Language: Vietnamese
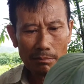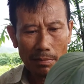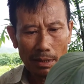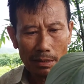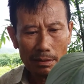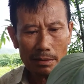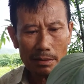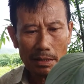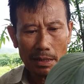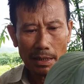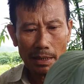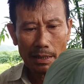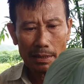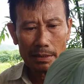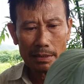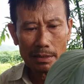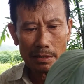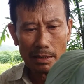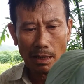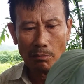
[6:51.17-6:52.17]
bớt gì
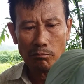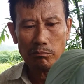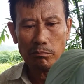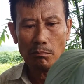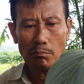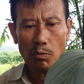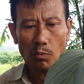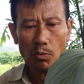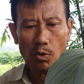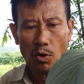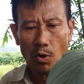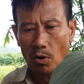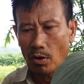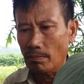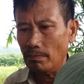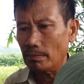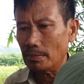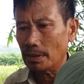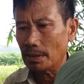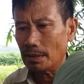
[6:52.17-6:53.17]
anh trồng một
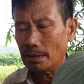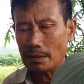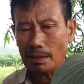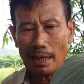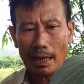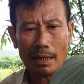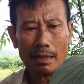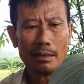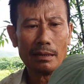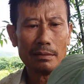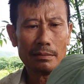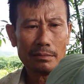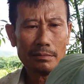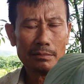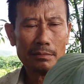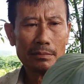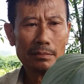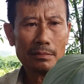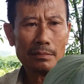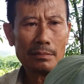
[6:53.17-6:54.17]
khốn như cái nang á
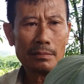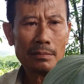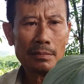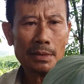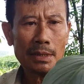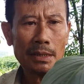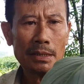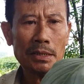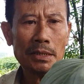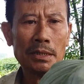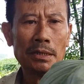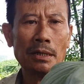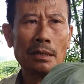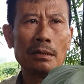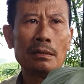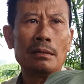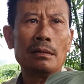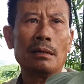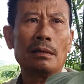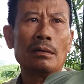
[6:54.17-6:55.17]
à. anh
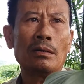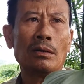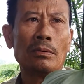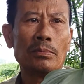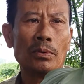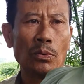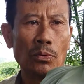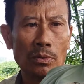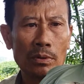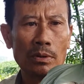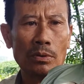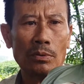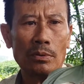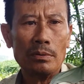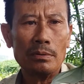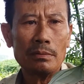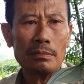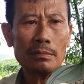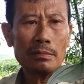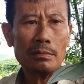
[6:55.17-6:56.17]
giữ rồi anh làm thuốc luôn
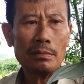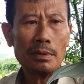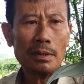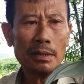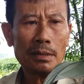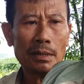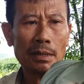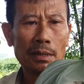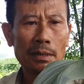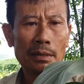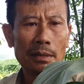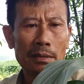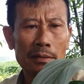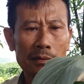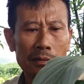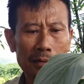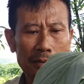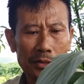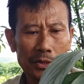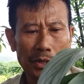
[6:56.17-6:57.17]
à. để
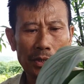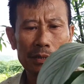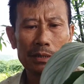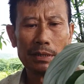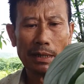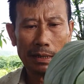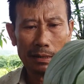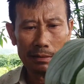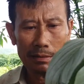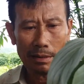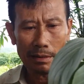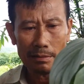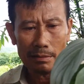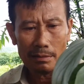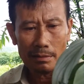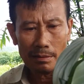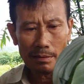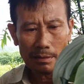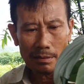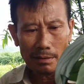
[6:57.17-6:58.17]
anh, anh chuyên trị cho anh
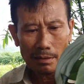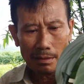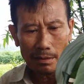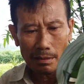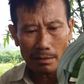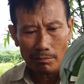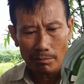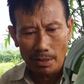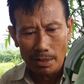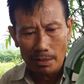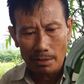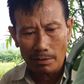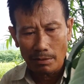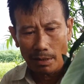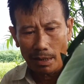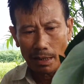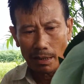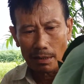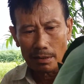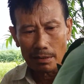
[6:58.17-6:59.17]
à. mình
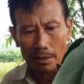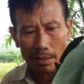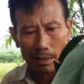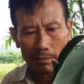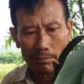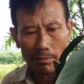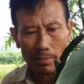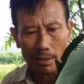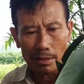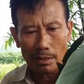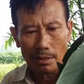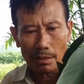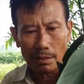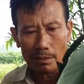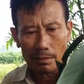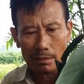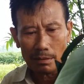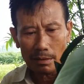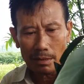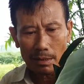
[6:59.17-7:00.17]
ra anh em
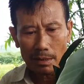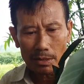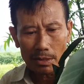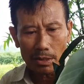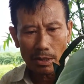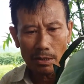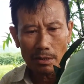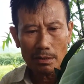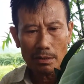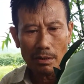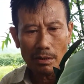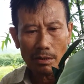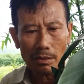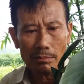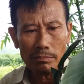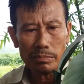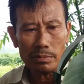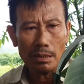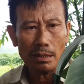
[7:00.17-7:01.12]
là từ non